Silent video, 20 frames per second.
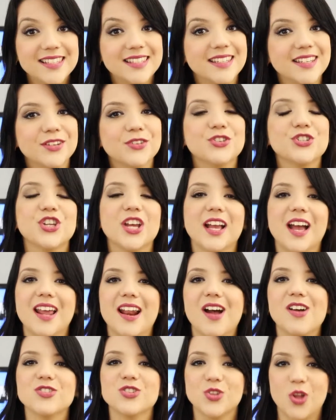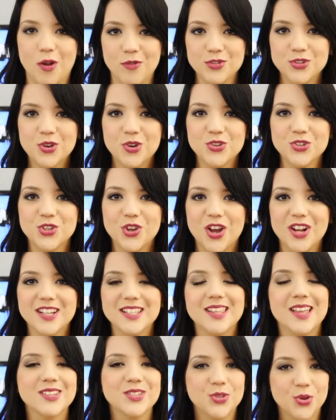V chegará aos novos
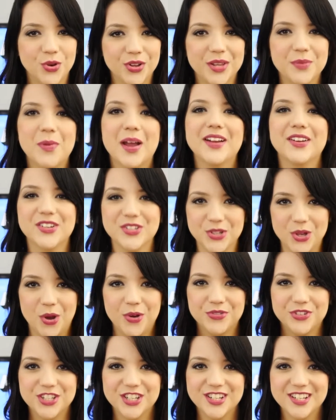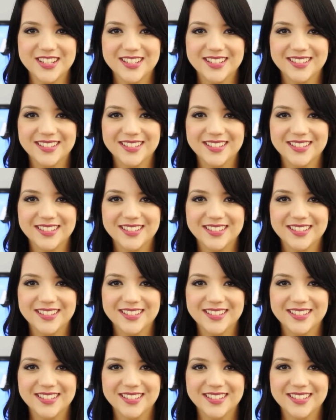consoles da Sony e Microsoft.